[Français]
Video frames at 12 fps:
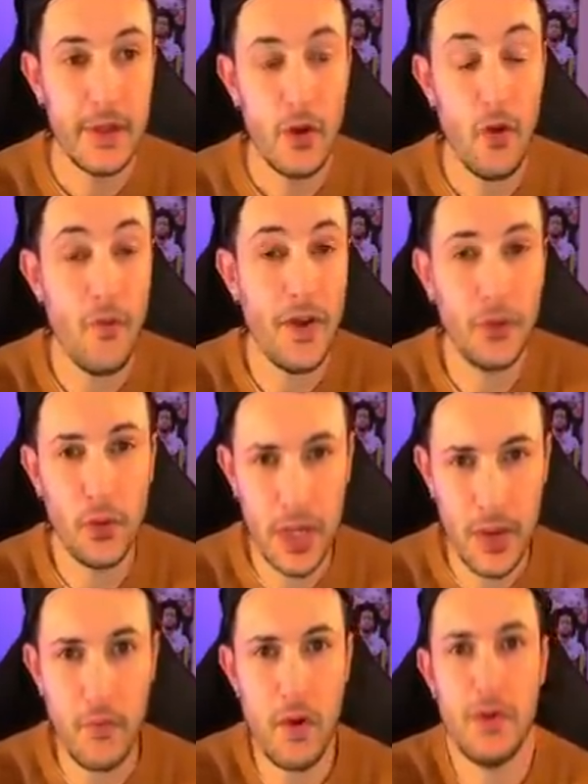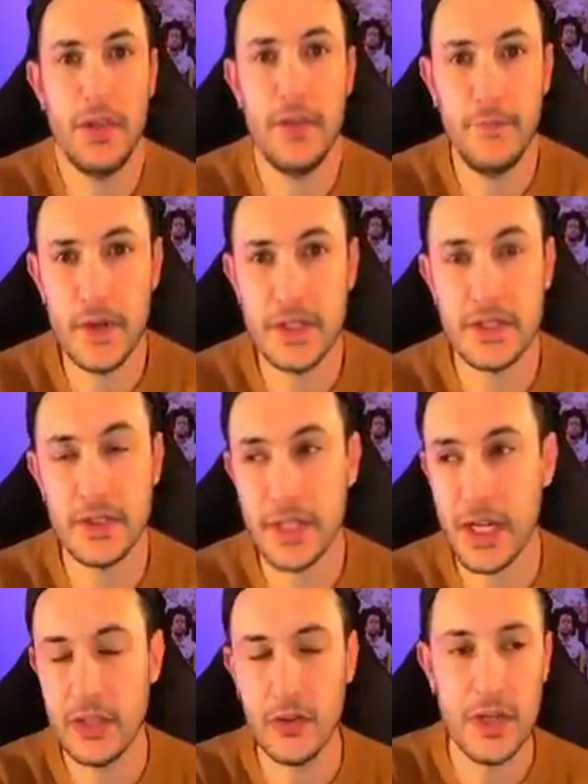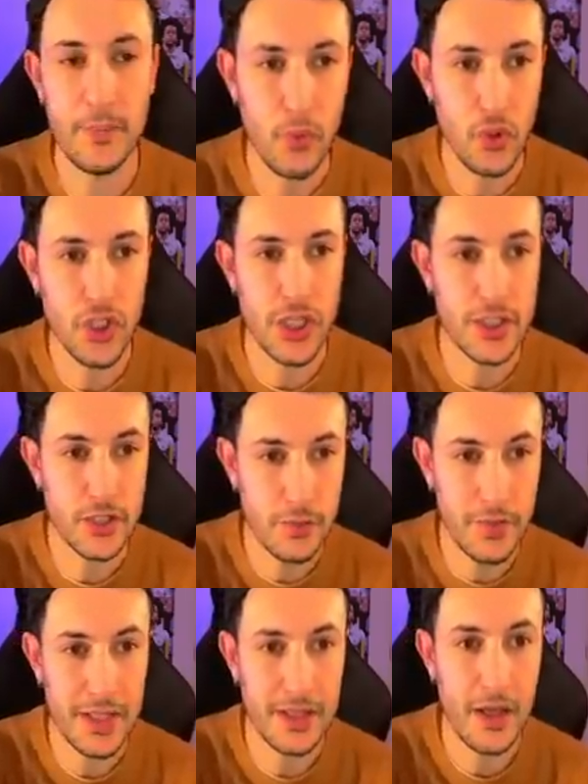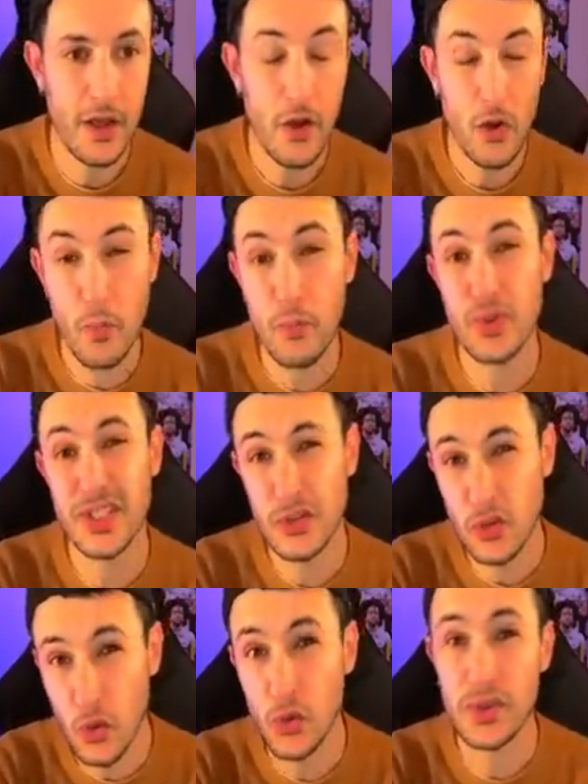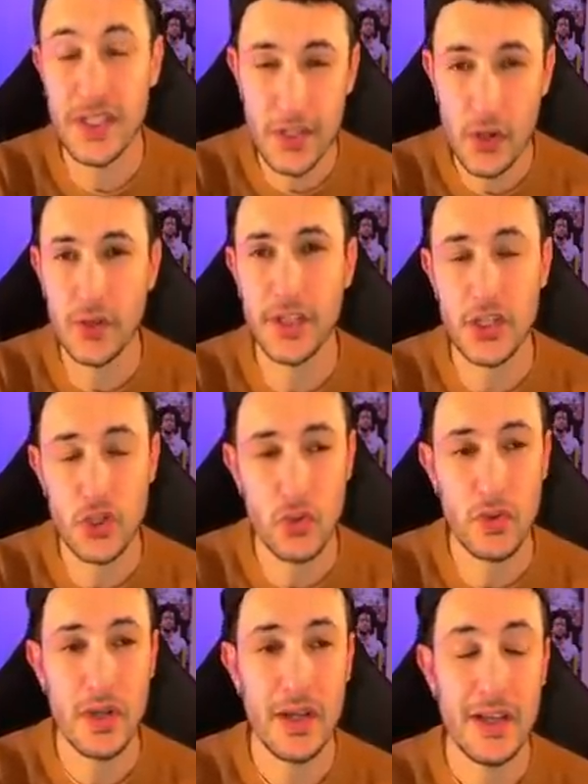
on va donc avoir une défense centrale dans les prochaines semaines composée de Rudiger Nacho